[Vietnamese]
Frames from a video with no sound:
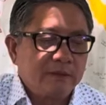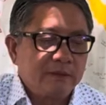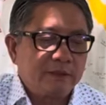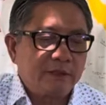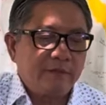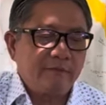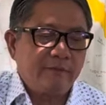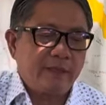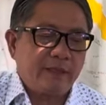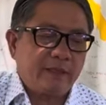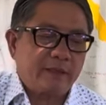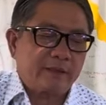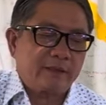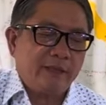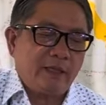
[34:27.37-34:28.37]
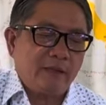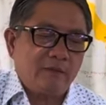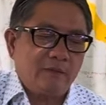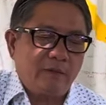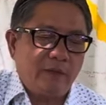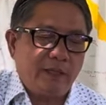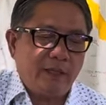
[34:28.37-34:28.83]
sự việc dân
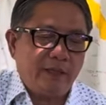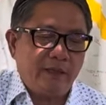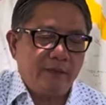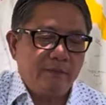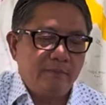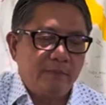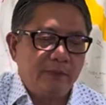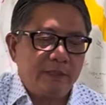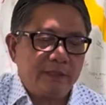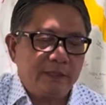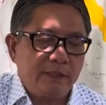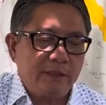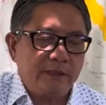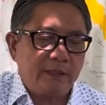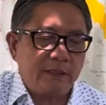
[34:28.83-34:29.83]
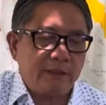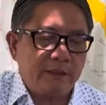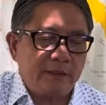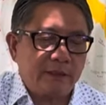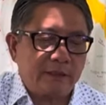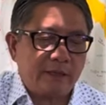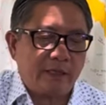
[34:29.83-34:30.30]
quê 19
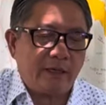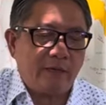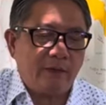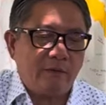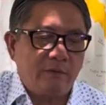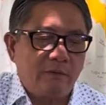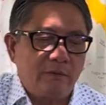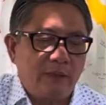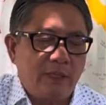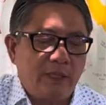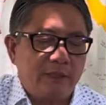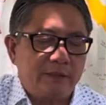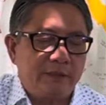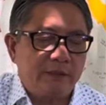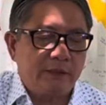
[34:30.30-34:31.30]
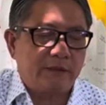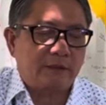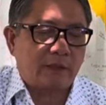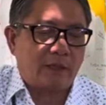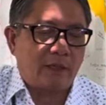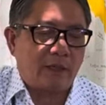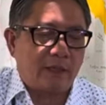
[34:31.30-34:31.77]
tỉnh kéo lên trước
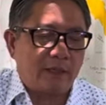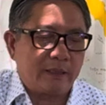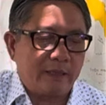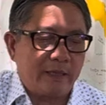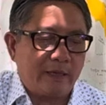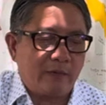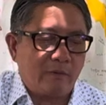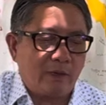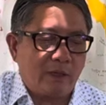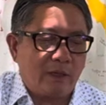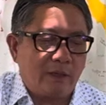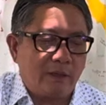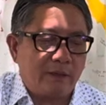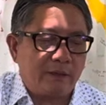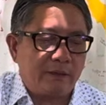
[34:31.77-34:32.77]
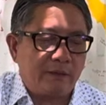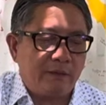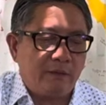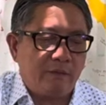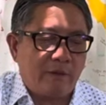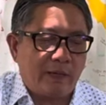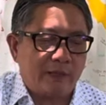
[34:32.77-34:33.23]
tòa nhà quốc hội
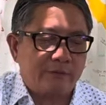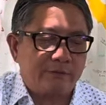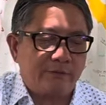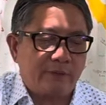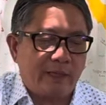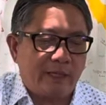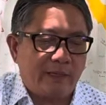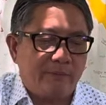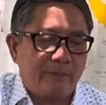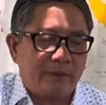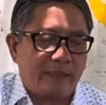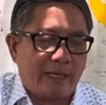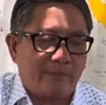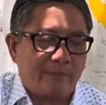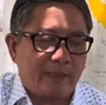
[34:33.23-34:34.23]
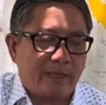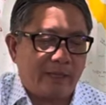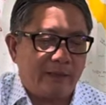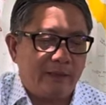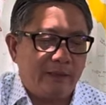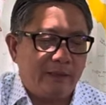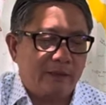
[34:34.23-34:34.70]
kêu an suốt 28
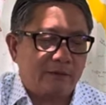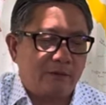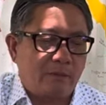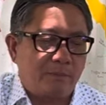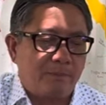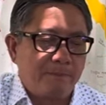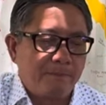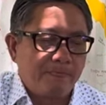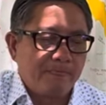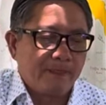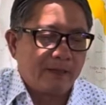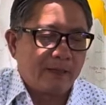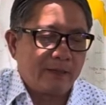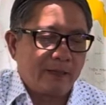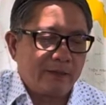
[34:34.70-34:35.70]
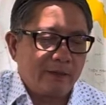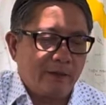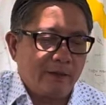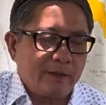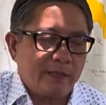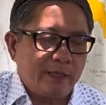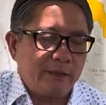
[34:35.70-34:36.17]
ngày liên tục là
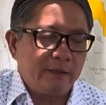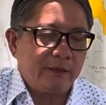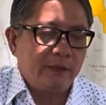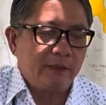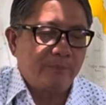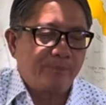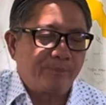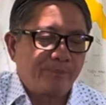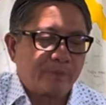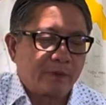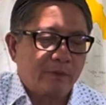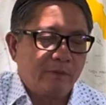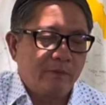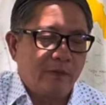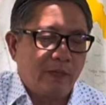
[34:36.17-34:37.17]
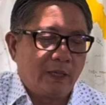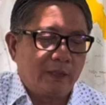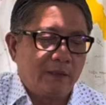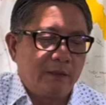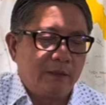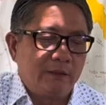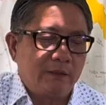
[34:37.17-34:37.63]
do nhà nước
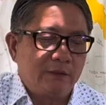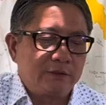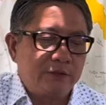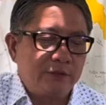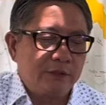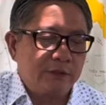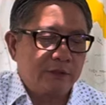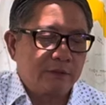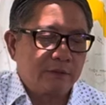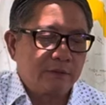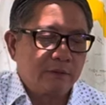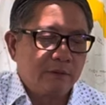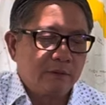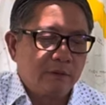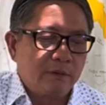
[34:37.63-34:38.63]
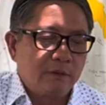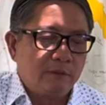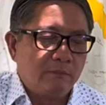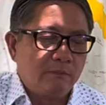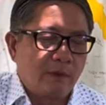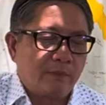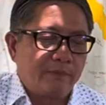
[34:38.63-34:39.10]
quên lường trước
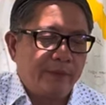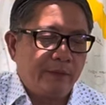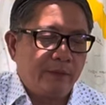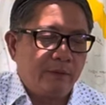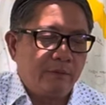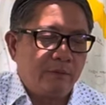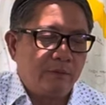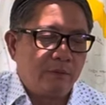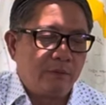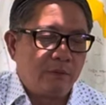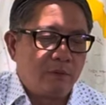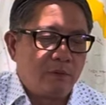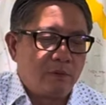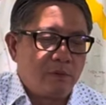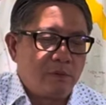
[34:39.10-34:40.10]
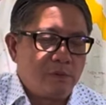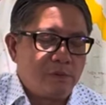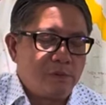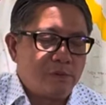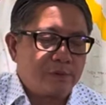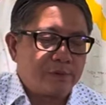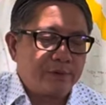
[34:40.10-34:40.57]
một điều
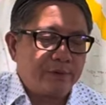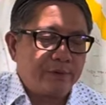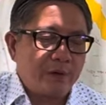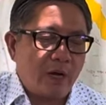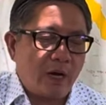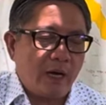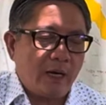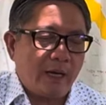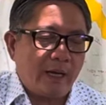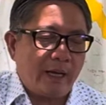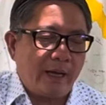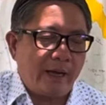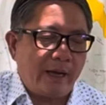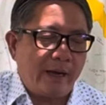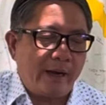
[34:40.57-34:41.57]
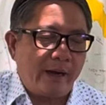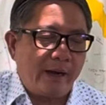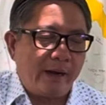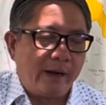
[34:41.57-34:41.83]
điều đó là